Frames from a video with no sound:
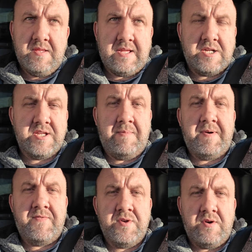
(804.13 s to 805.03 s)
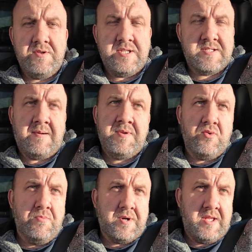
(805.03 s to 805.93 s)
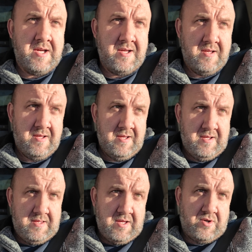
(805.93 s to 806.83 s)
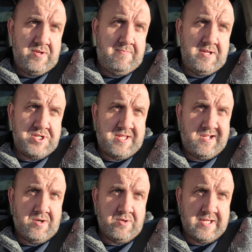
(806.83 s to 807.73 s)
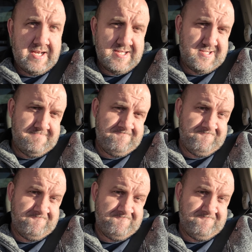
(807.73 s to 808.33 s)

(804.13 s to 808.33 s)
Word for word: Także na pewno nic nam nie umknie tylko nie będzie tego teraz.